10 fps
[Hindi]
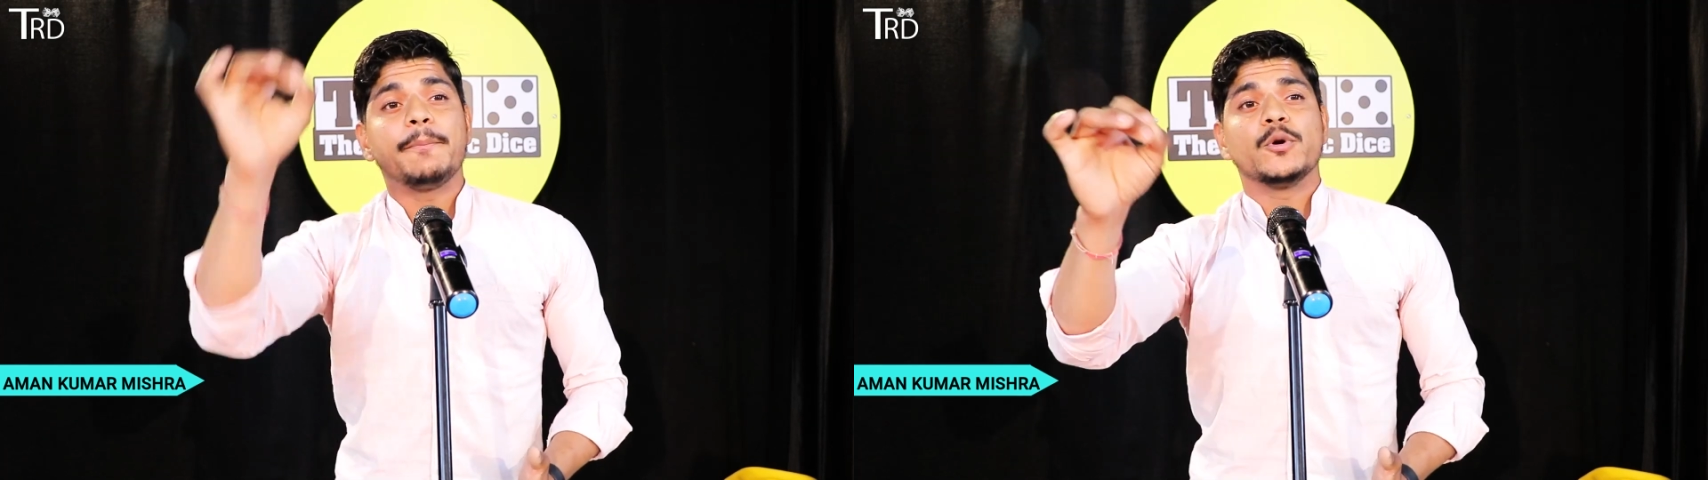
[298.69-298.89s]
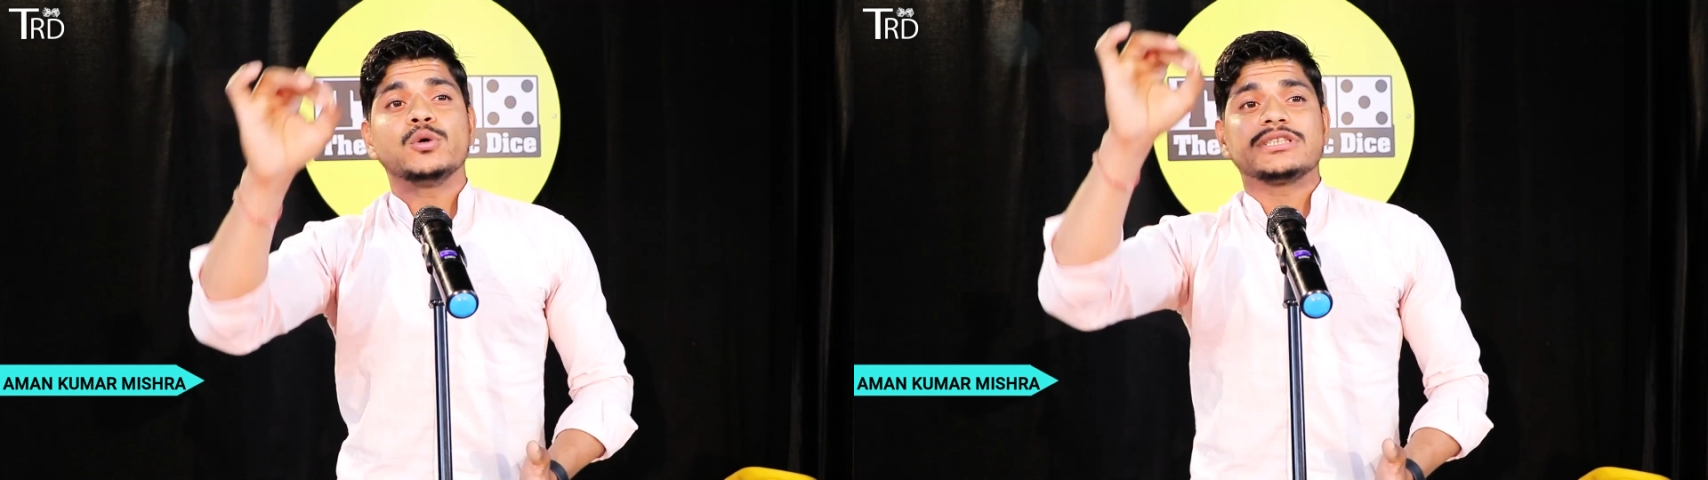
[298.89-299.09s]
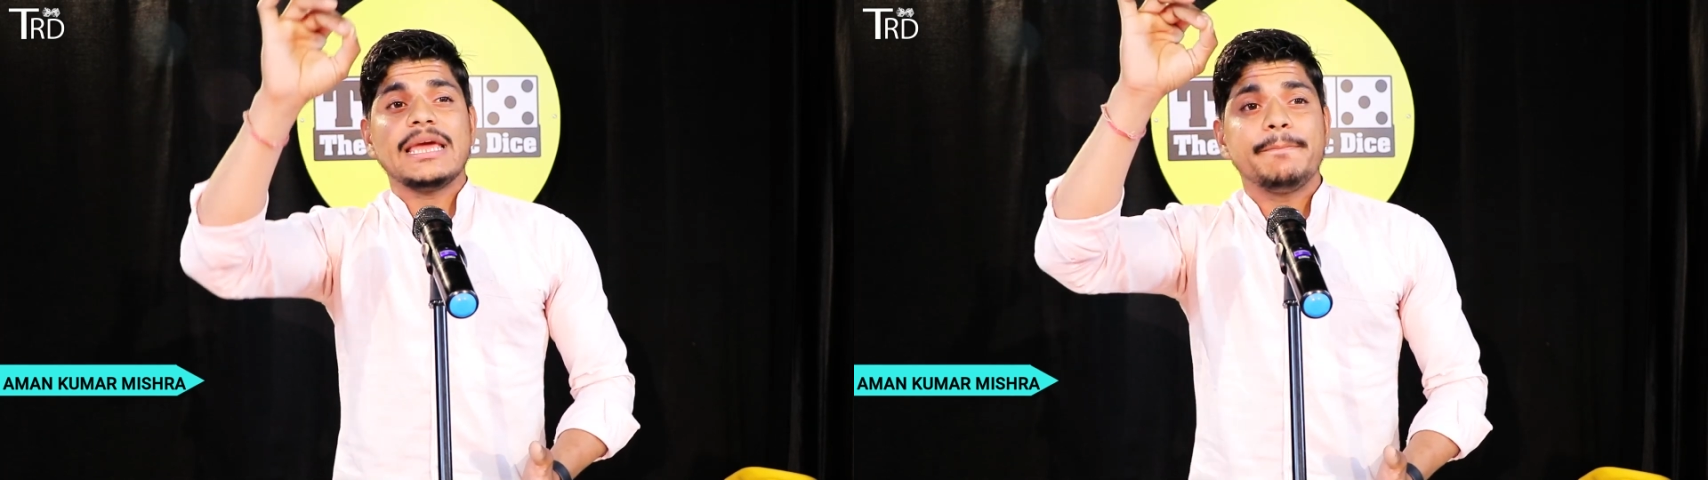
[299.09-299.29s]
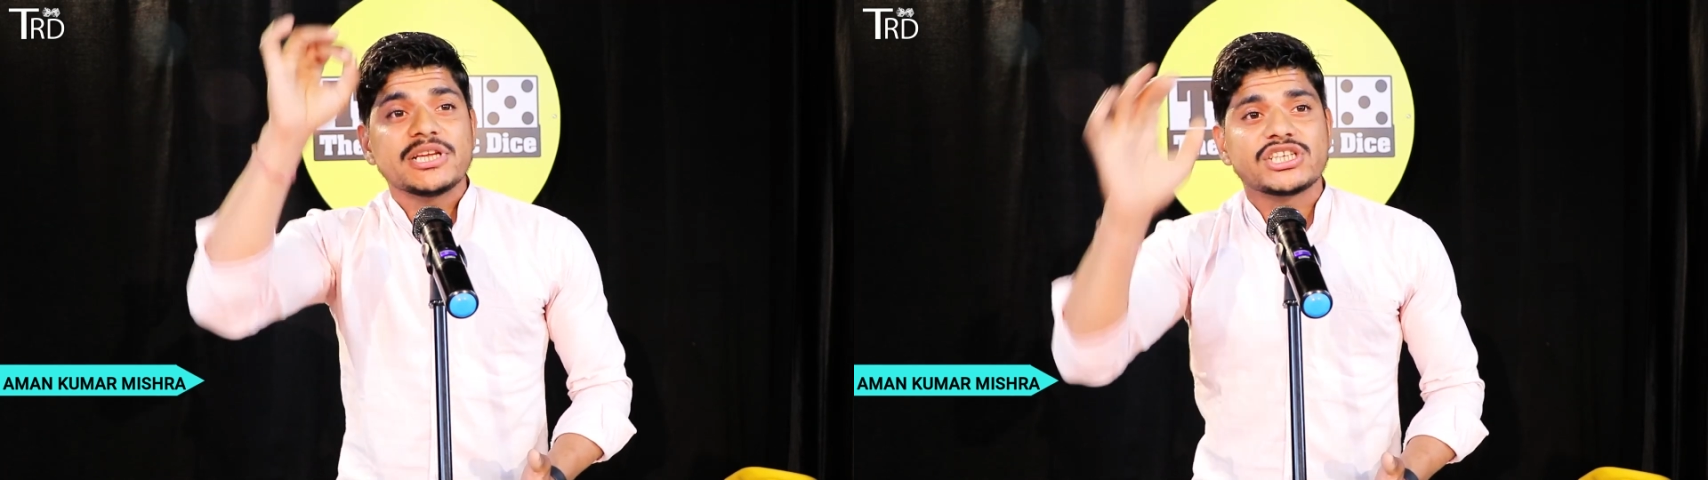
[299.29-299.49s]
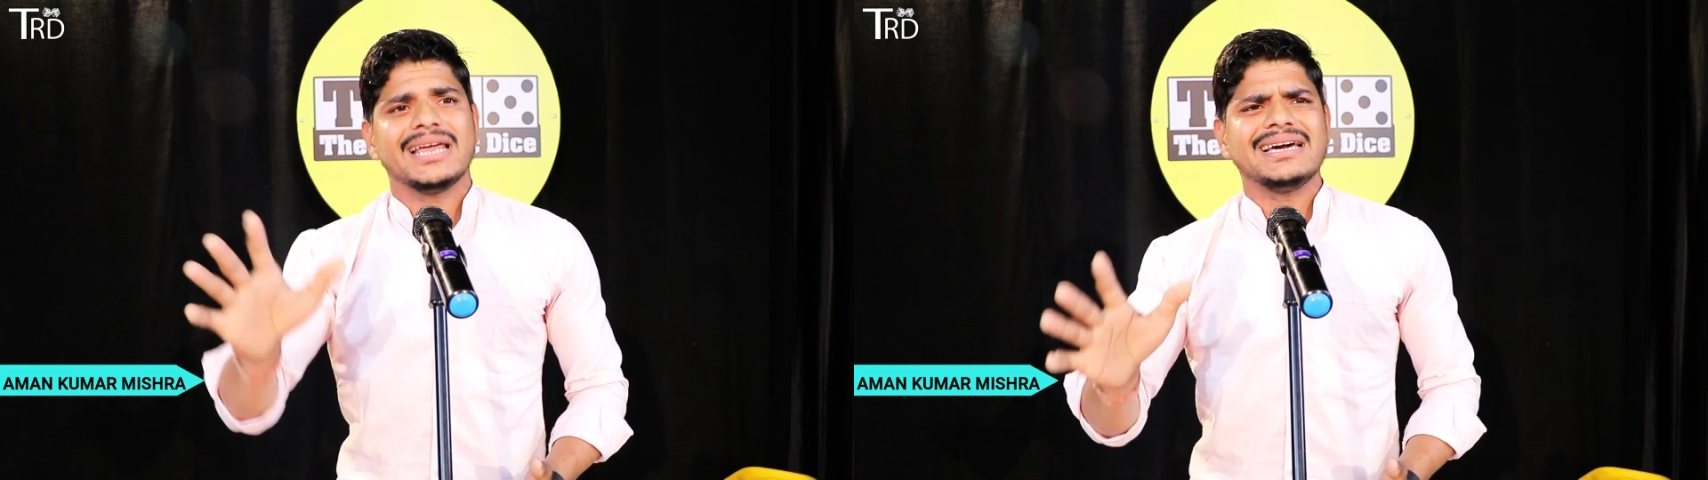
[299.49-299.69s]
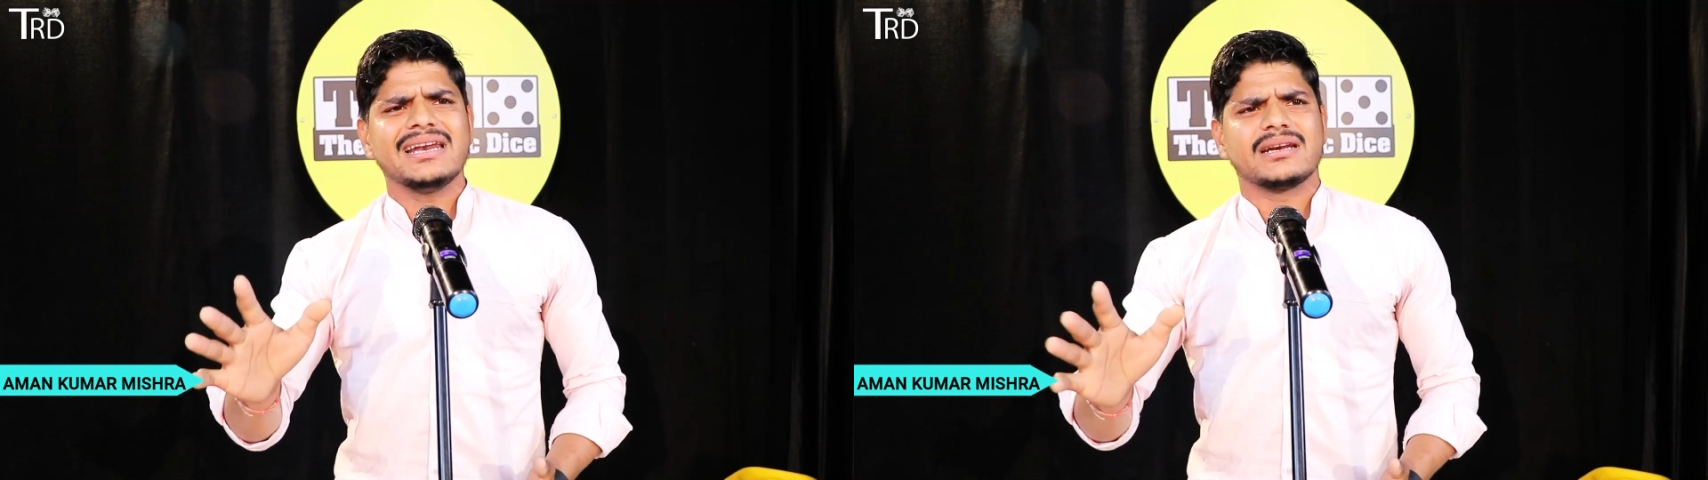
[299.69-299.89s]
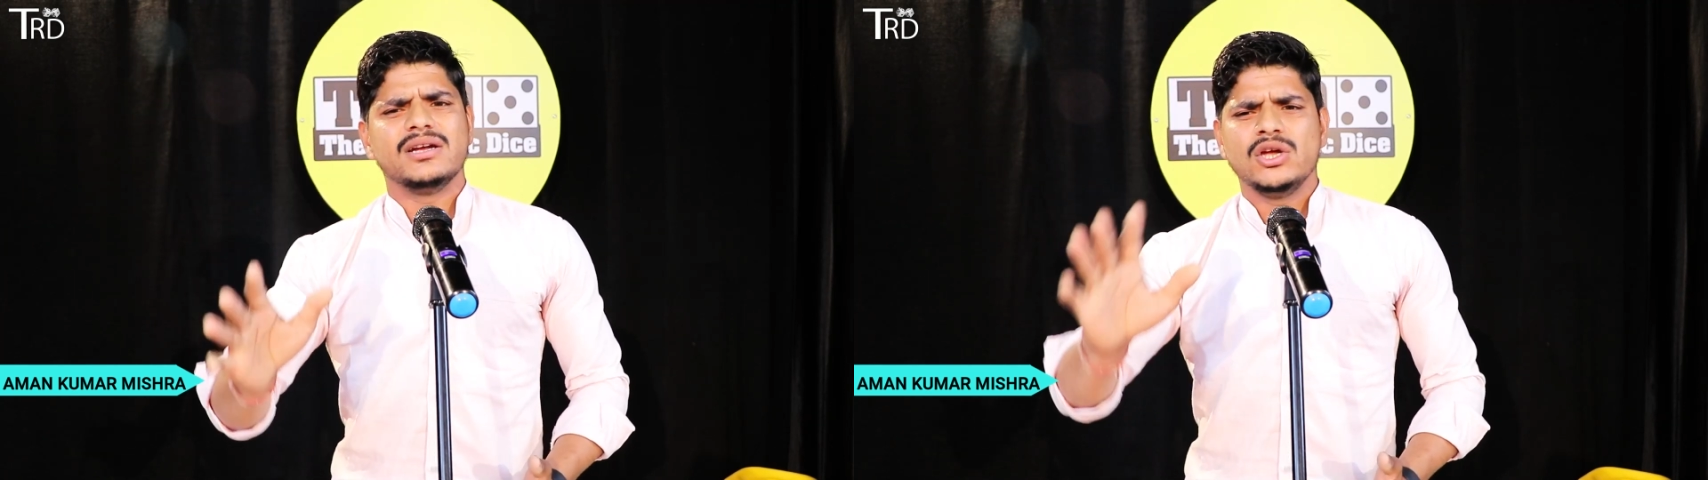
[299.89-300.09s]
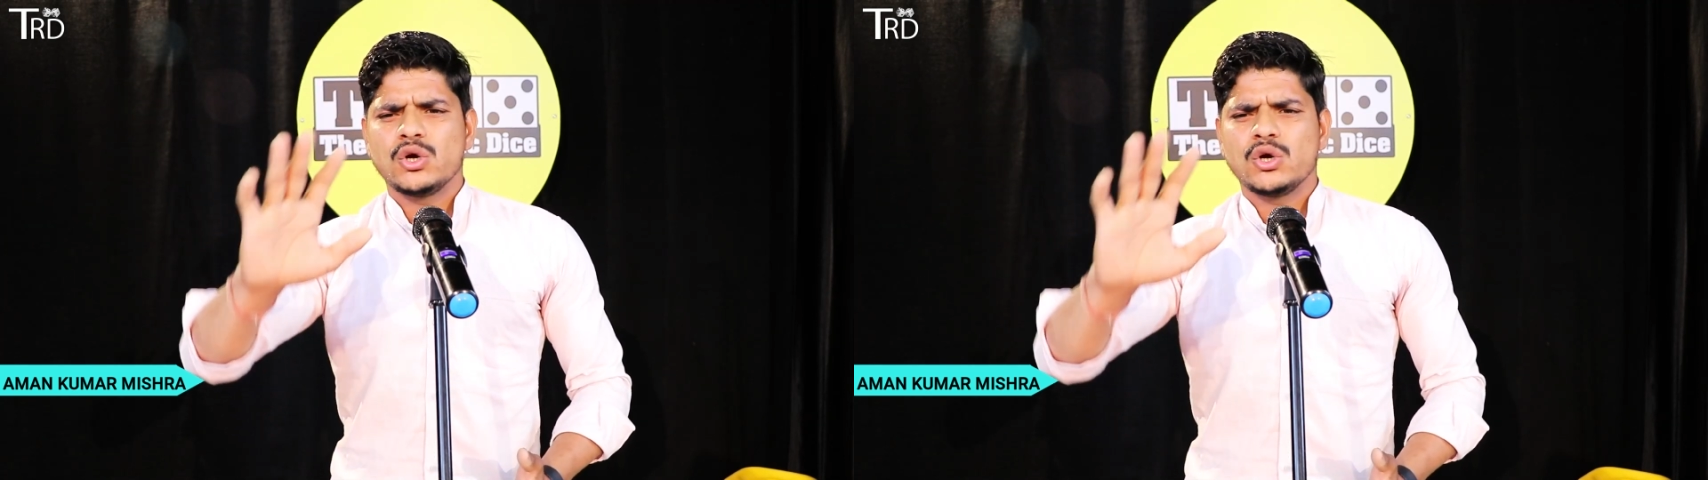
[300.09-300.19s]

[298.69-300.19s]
अपनों से बिछड़कर